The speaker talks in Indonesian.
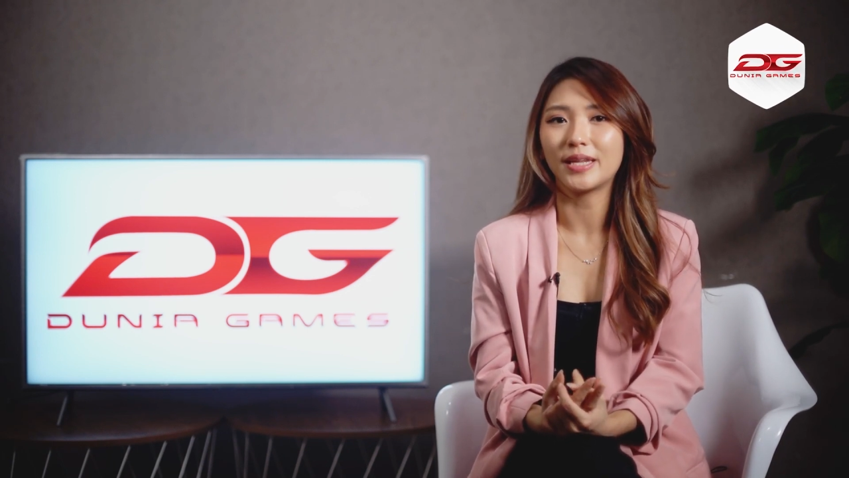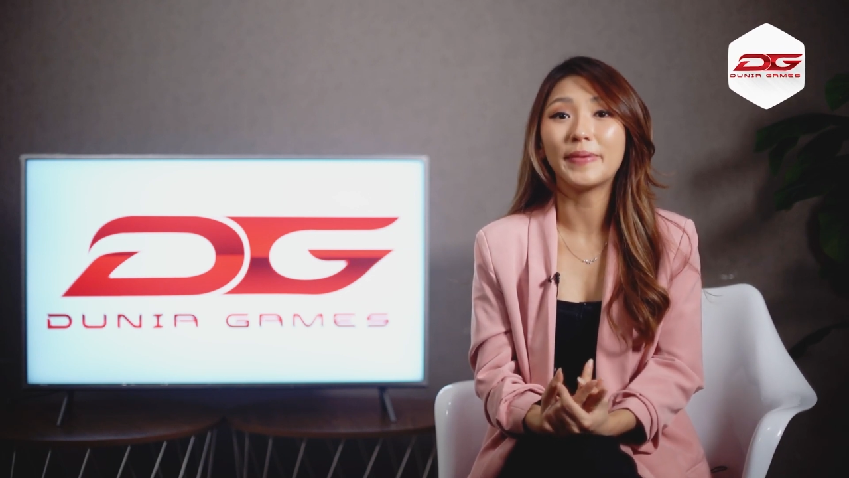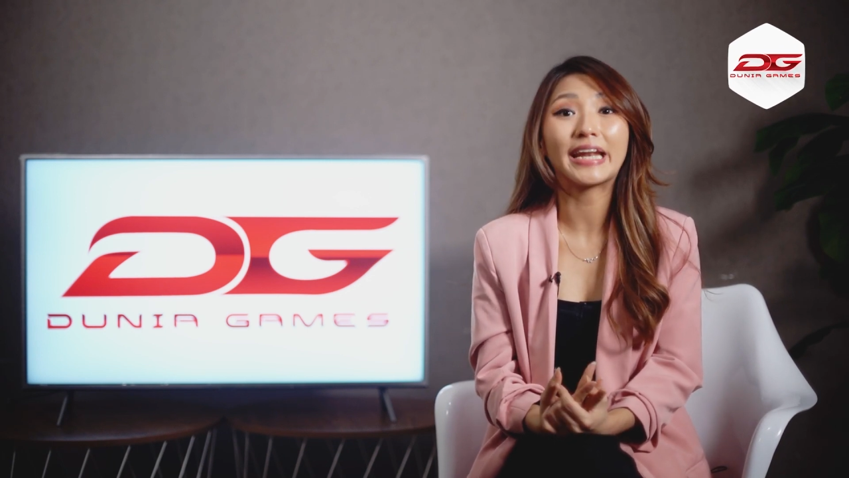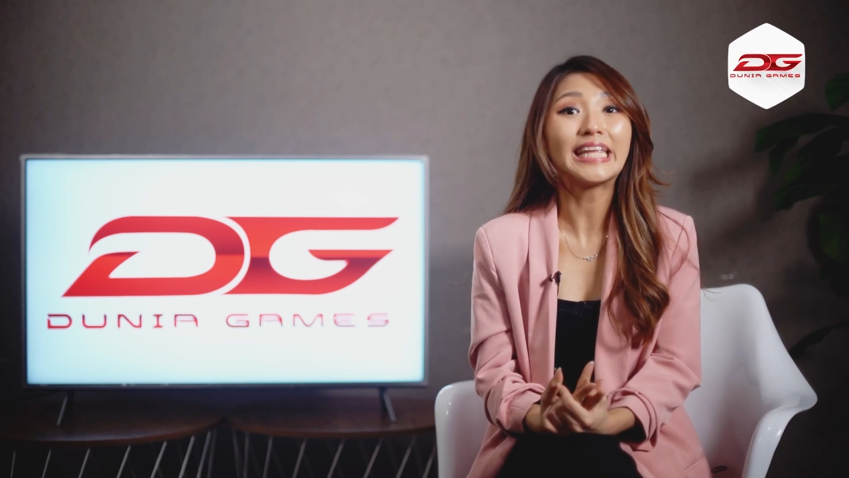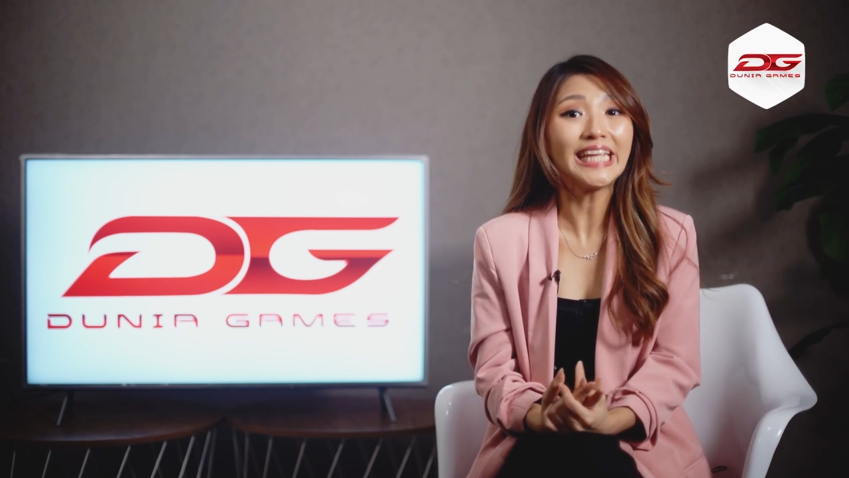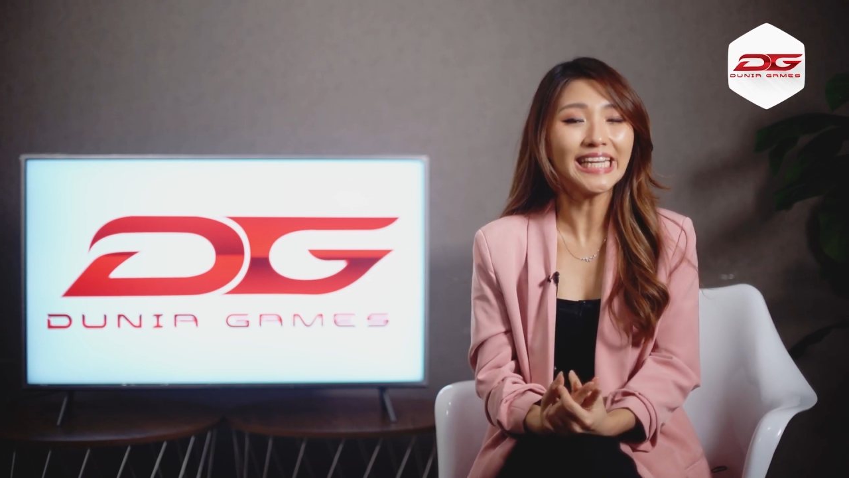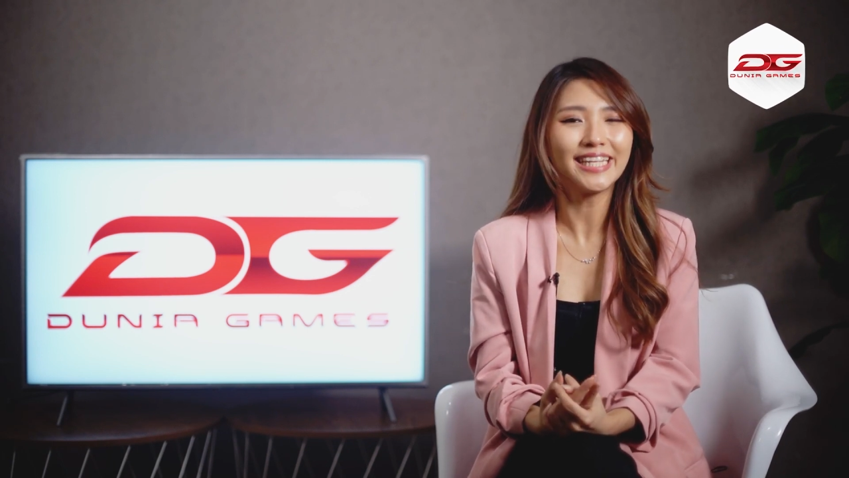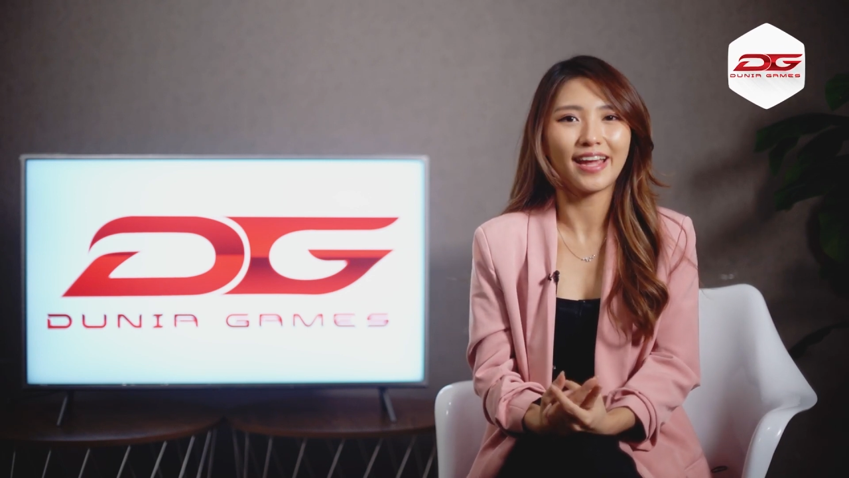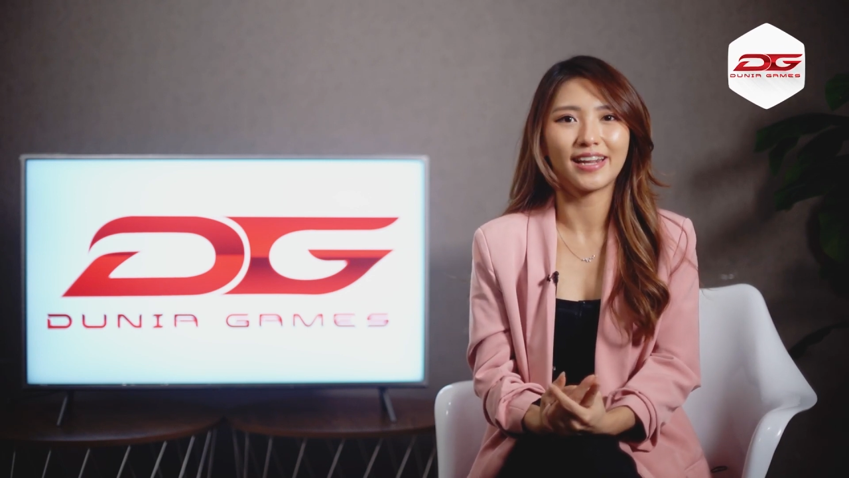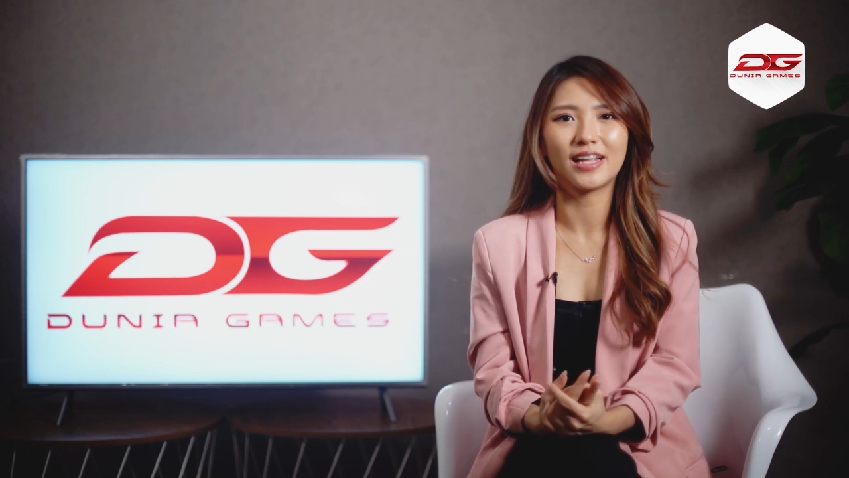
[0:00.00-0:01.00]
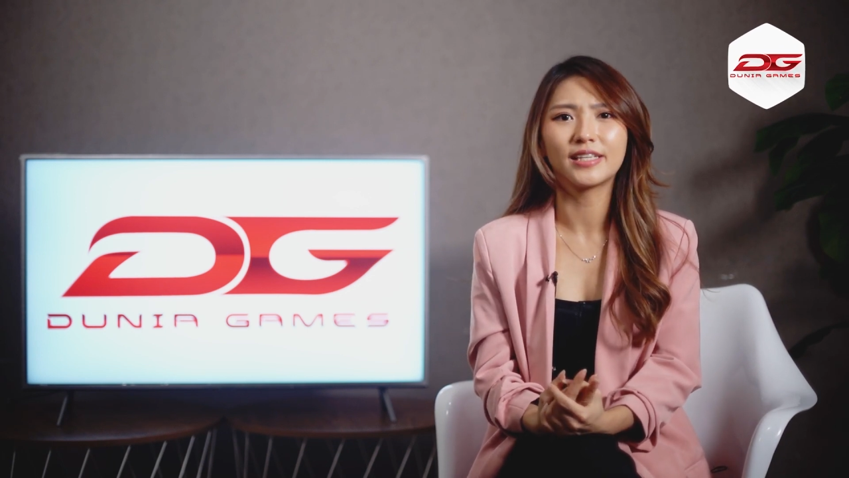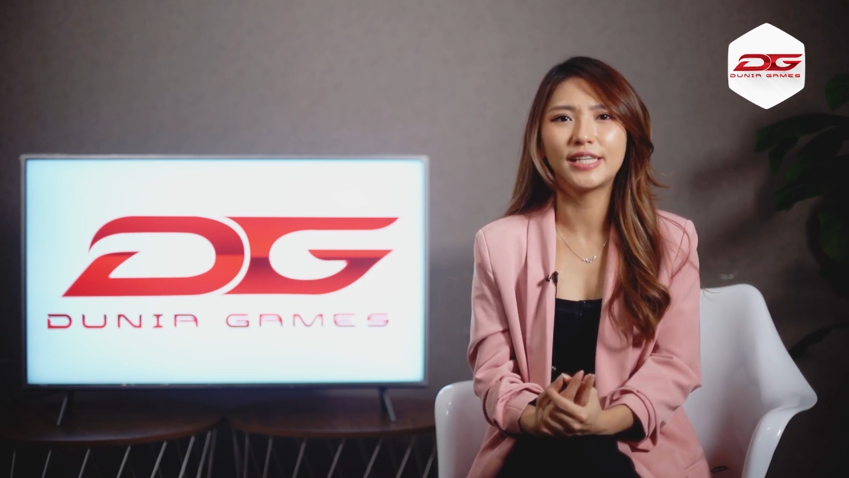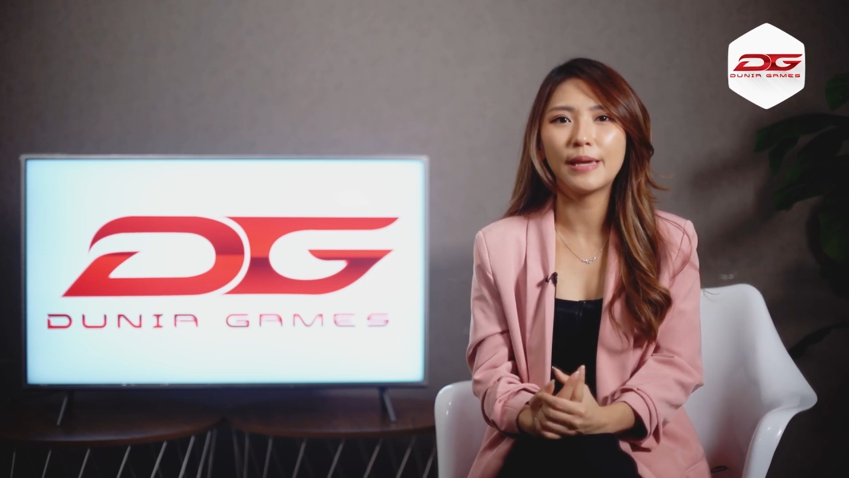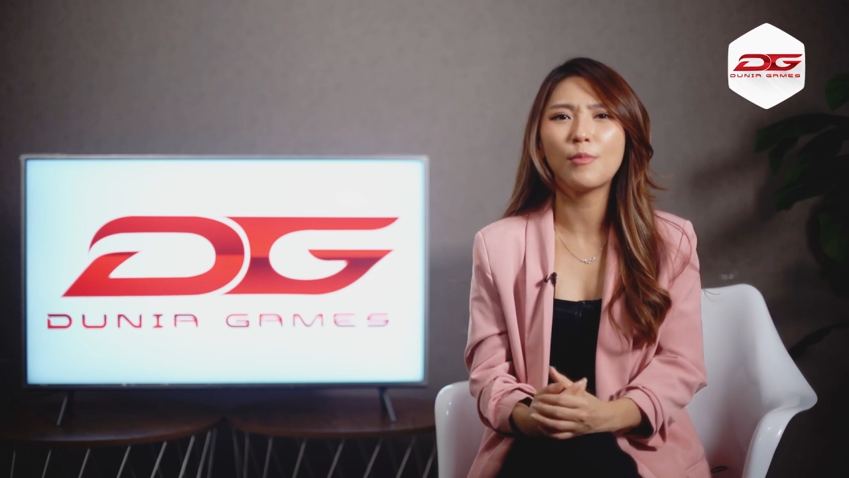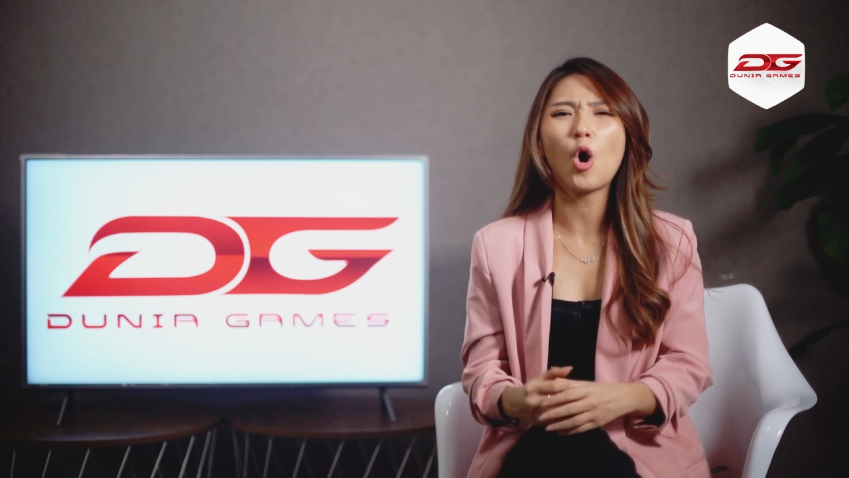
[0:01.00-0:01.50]
di mana ini adalah
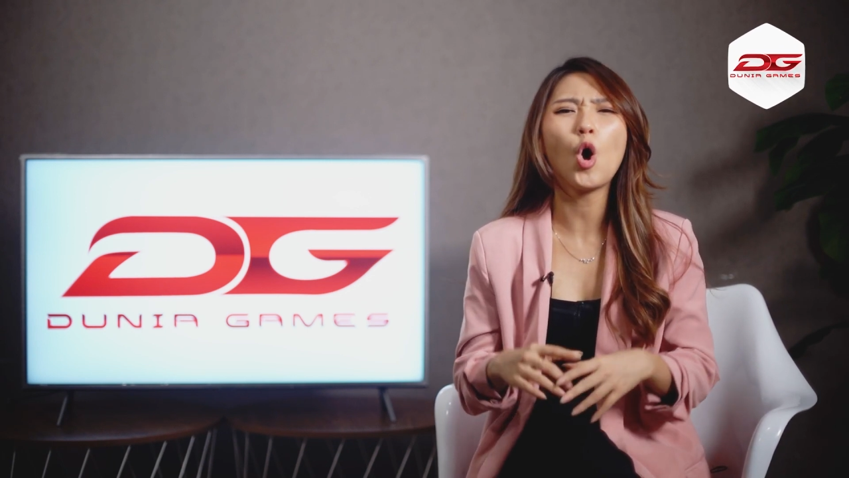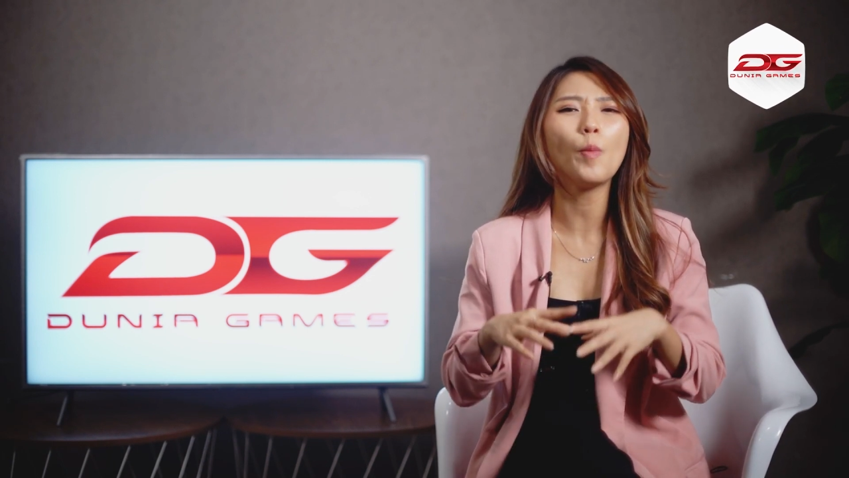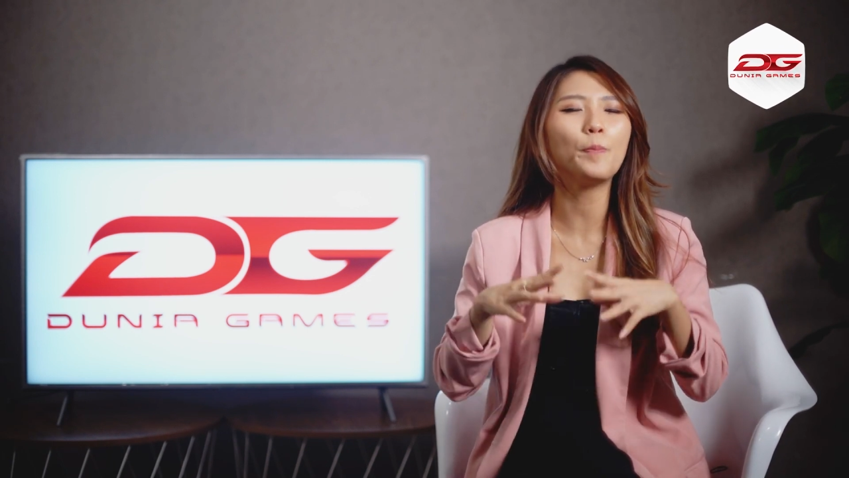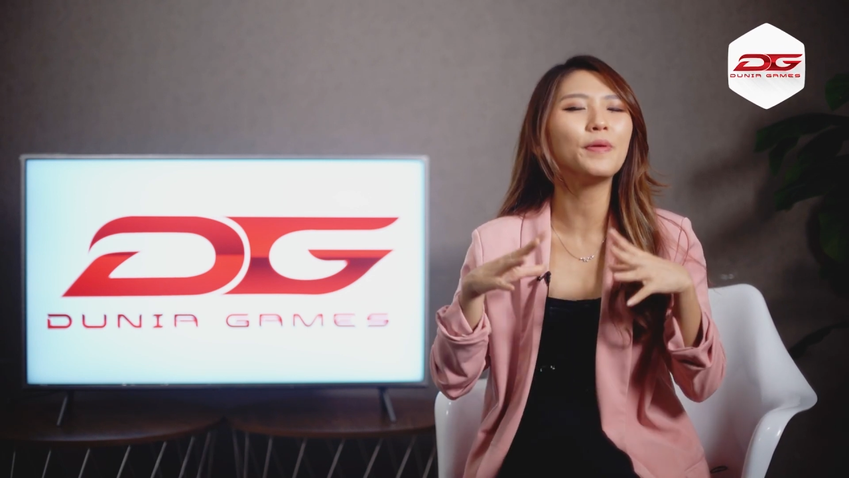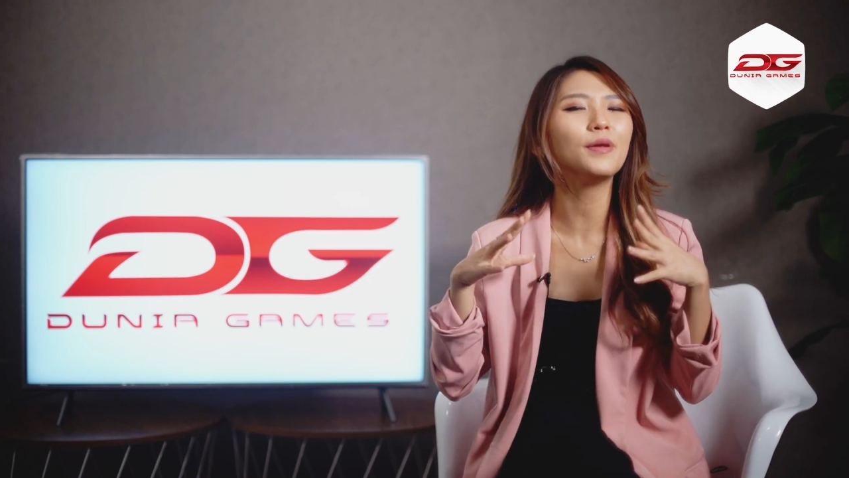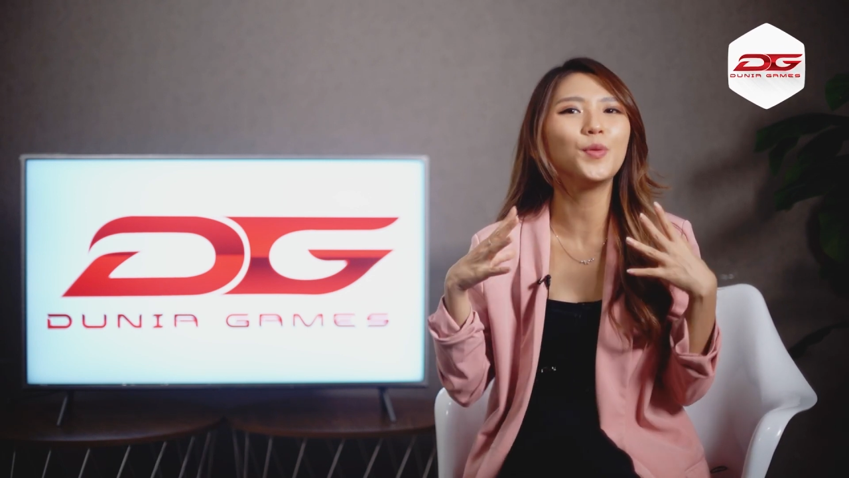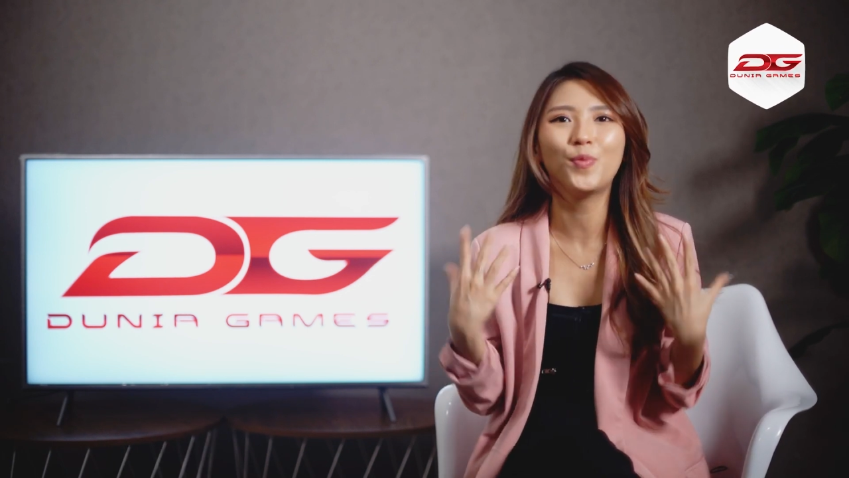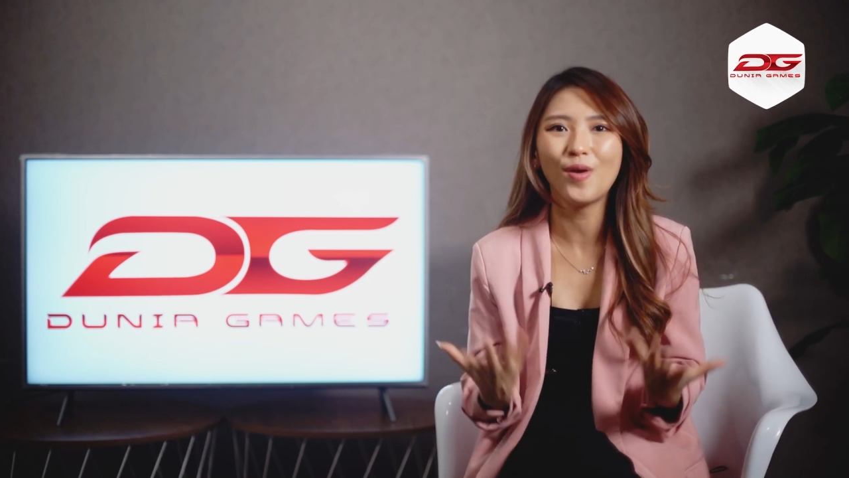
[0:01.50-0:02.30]
game open